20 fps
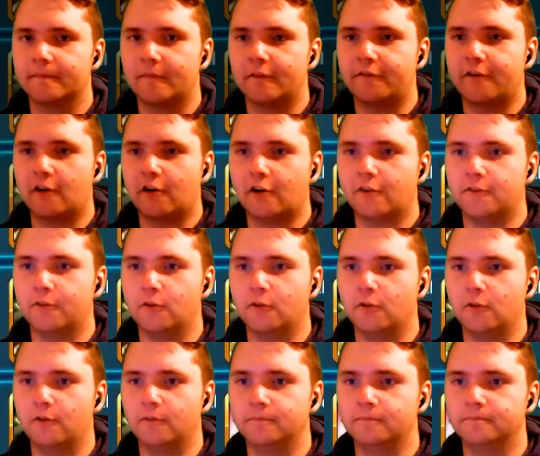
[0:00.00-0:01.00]
Fuck off,
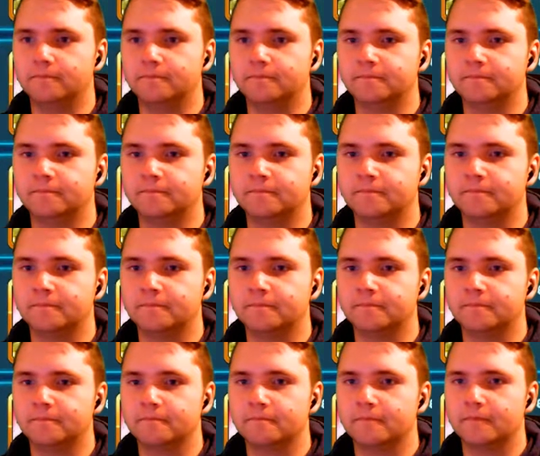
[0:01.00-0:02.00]
YOLO.
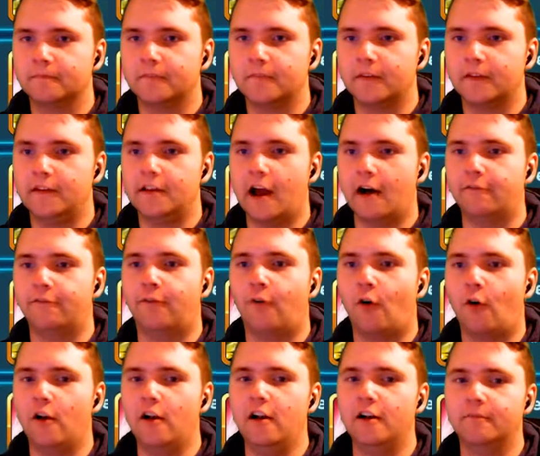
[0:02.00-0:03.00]

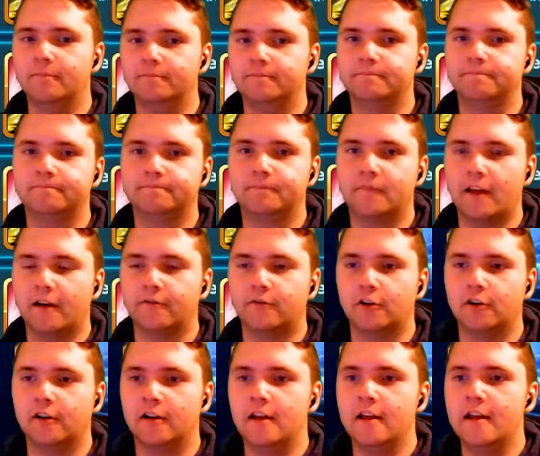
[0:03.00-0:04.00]
Jawohl.
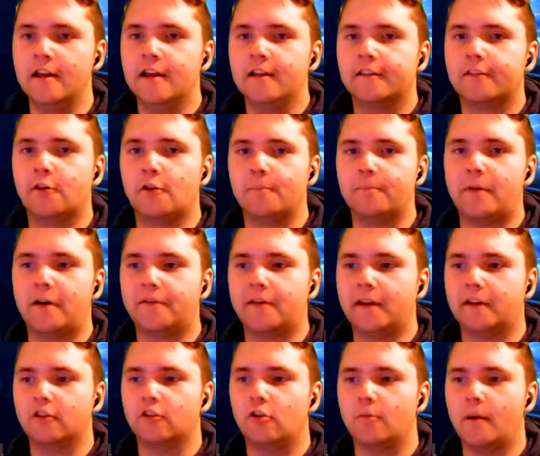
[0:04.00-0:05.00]
Jawohl. So,
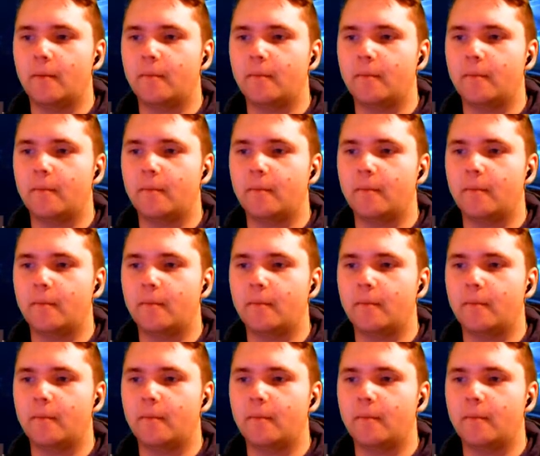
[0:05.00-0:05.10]
perfekt, nochmal